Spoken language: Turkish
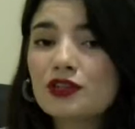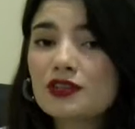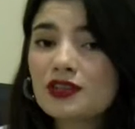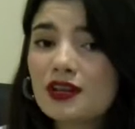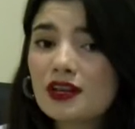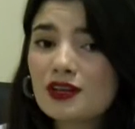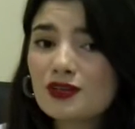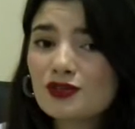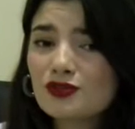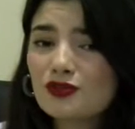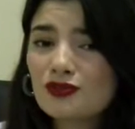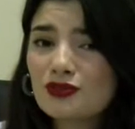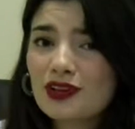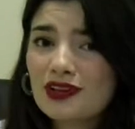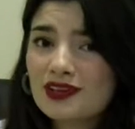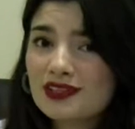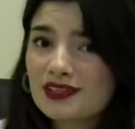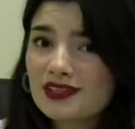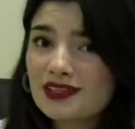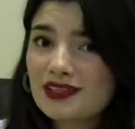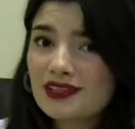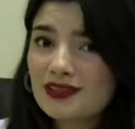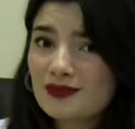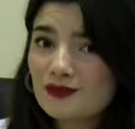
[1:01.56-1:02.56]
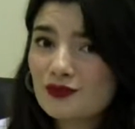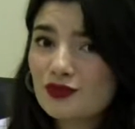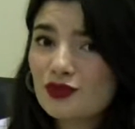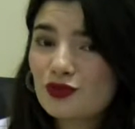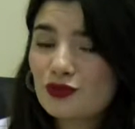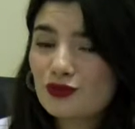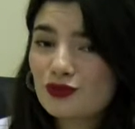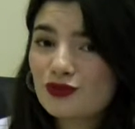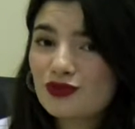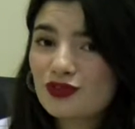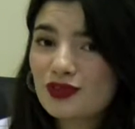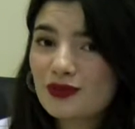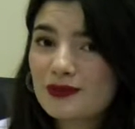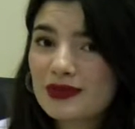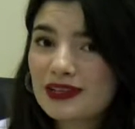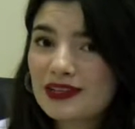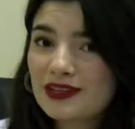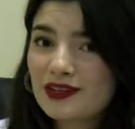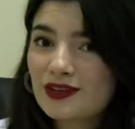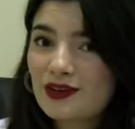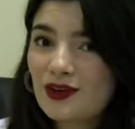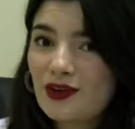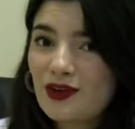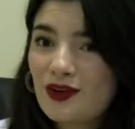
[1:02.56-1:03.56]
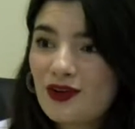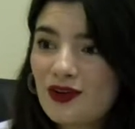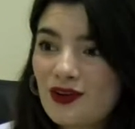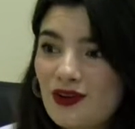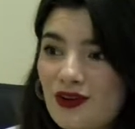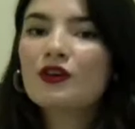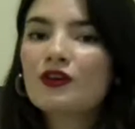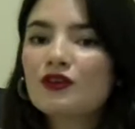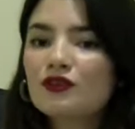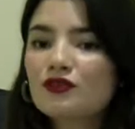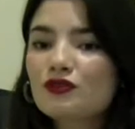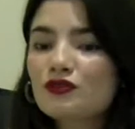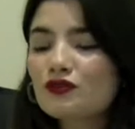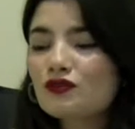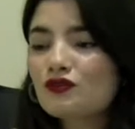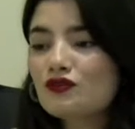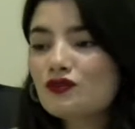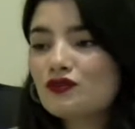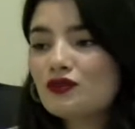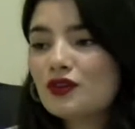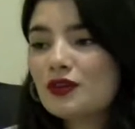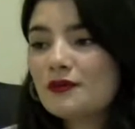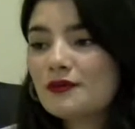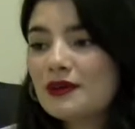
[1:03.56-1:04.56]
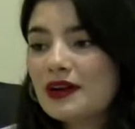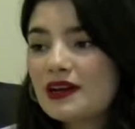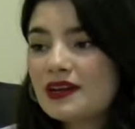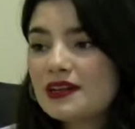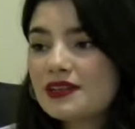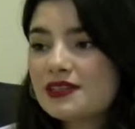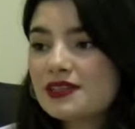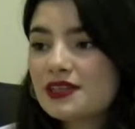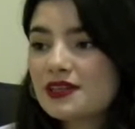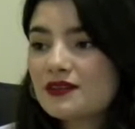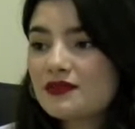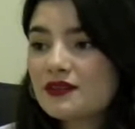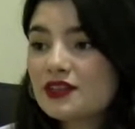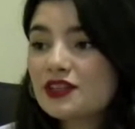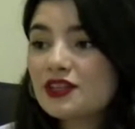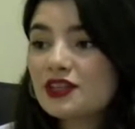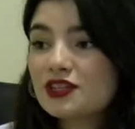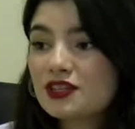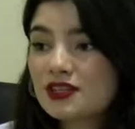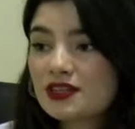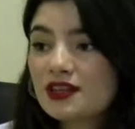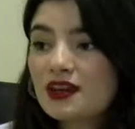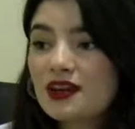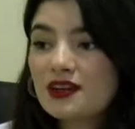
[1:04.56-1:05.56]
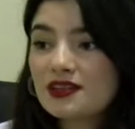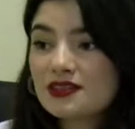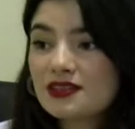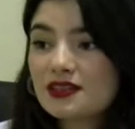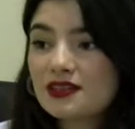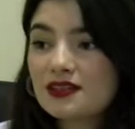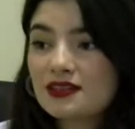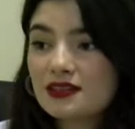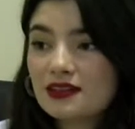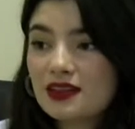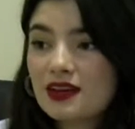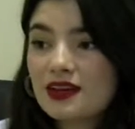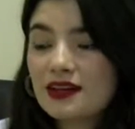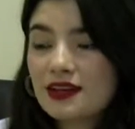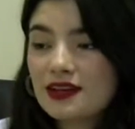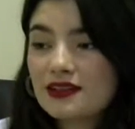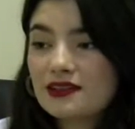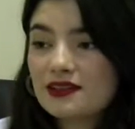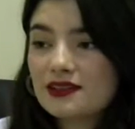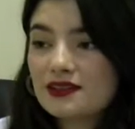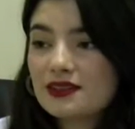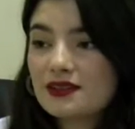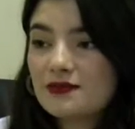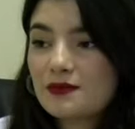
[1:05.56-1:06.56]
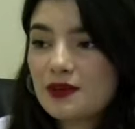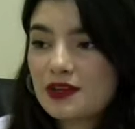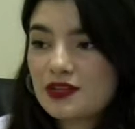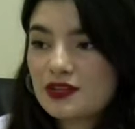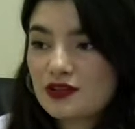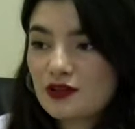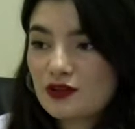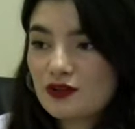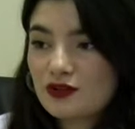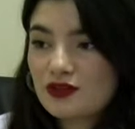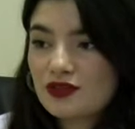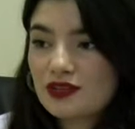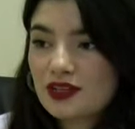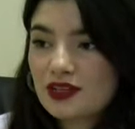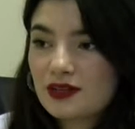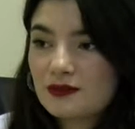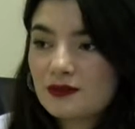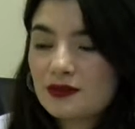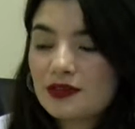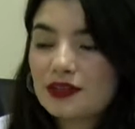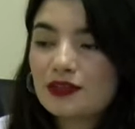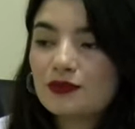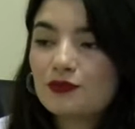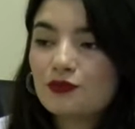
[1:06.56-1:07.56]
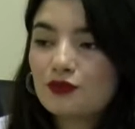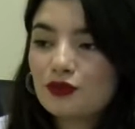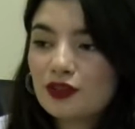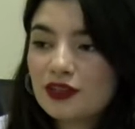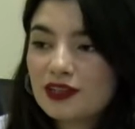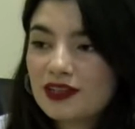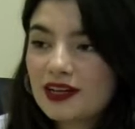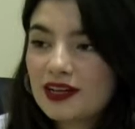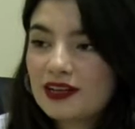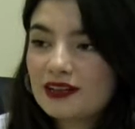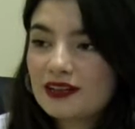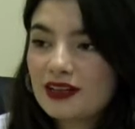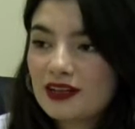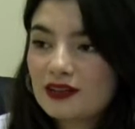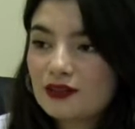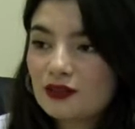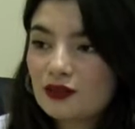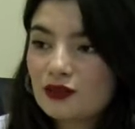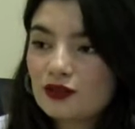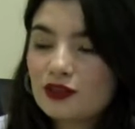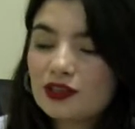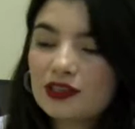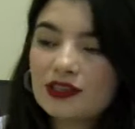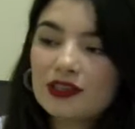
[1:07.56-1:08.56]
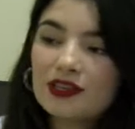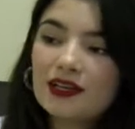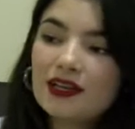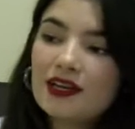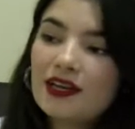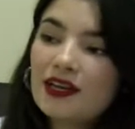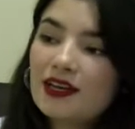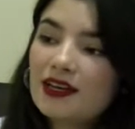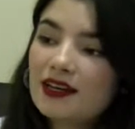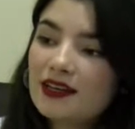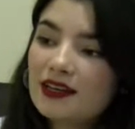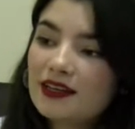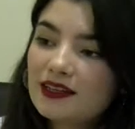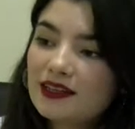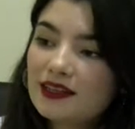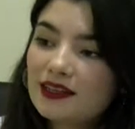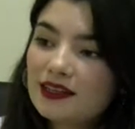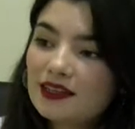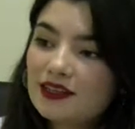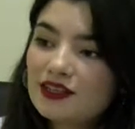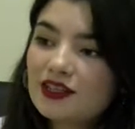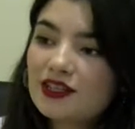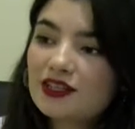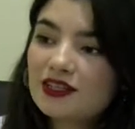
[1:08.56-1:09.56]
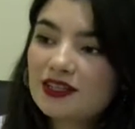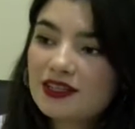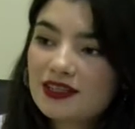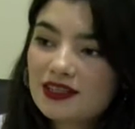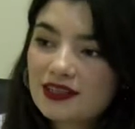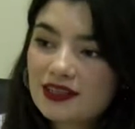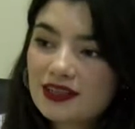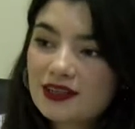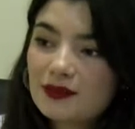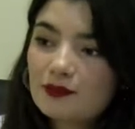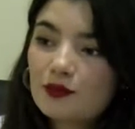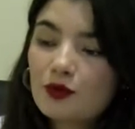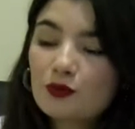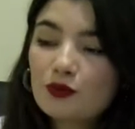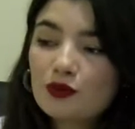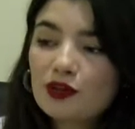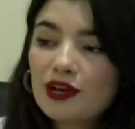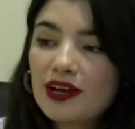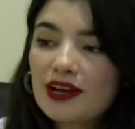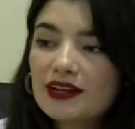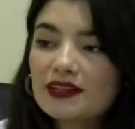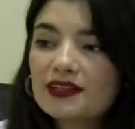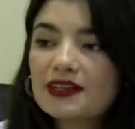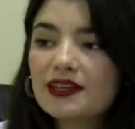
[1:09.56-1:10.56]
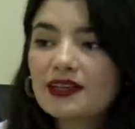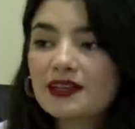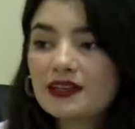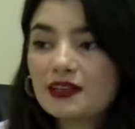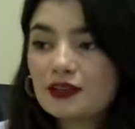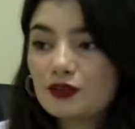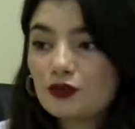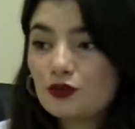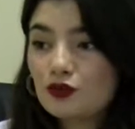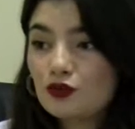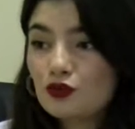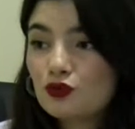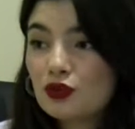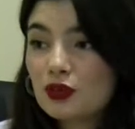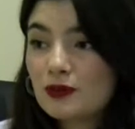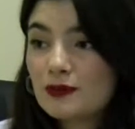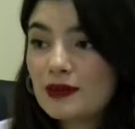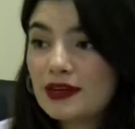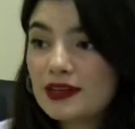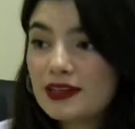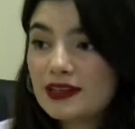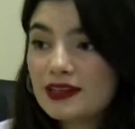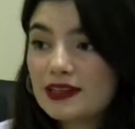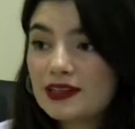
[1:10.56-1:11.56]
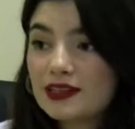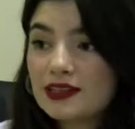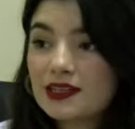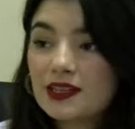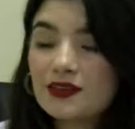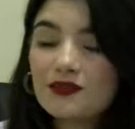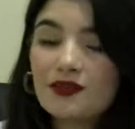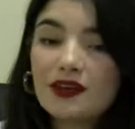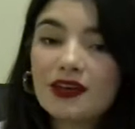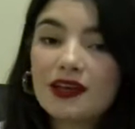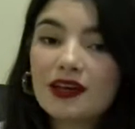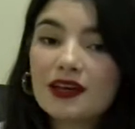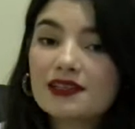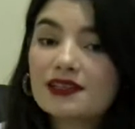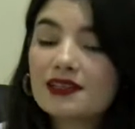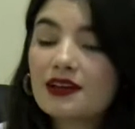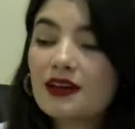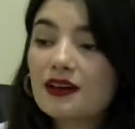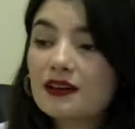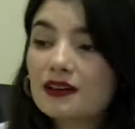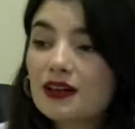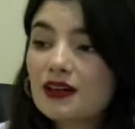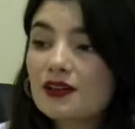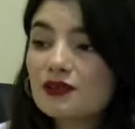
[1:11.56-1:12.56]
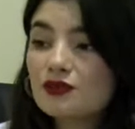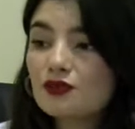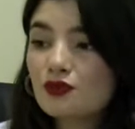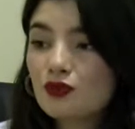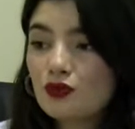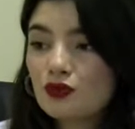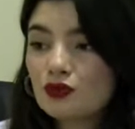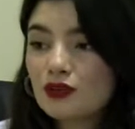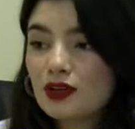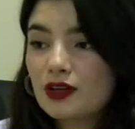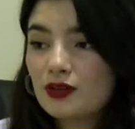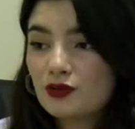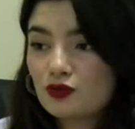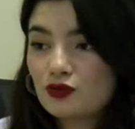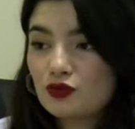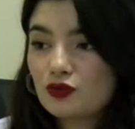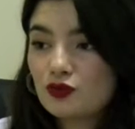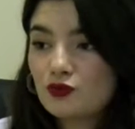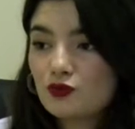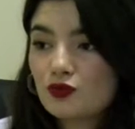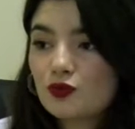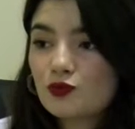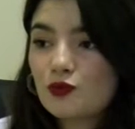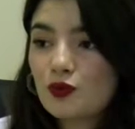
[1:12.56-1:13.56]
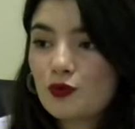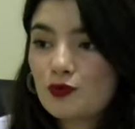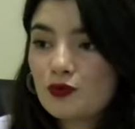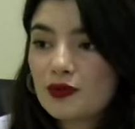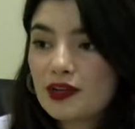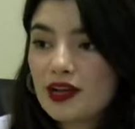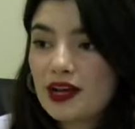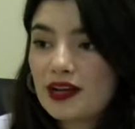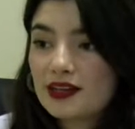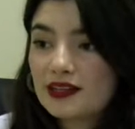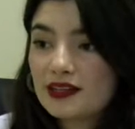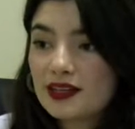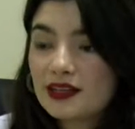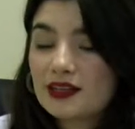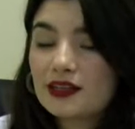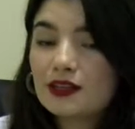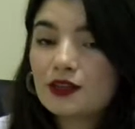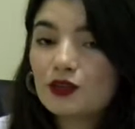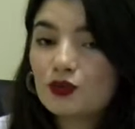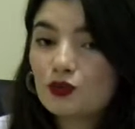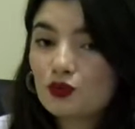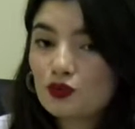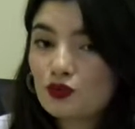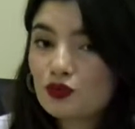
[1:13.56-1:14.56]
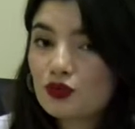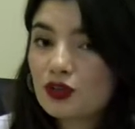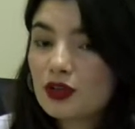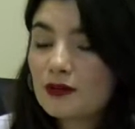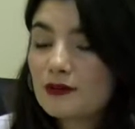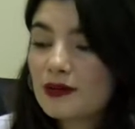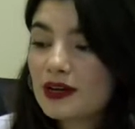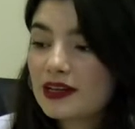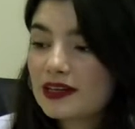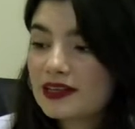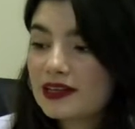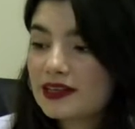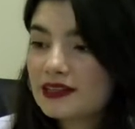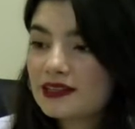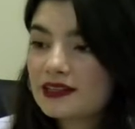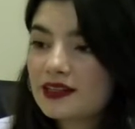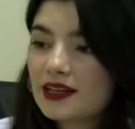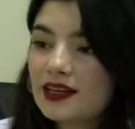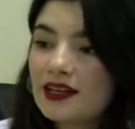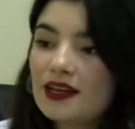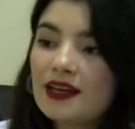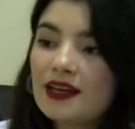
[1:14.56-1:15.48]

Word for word: tansiyon hastalığımız oluşabiliyor. Sonucunda maalesef ki çeşitli hastalıklar kendisini baş gösterebilir. Bu nedenden dolayı e, çeşitli popüler diyetleri uygulamak yerine veya sağdan soldan duyduğumuz popüler diyetleri uygulamak yerine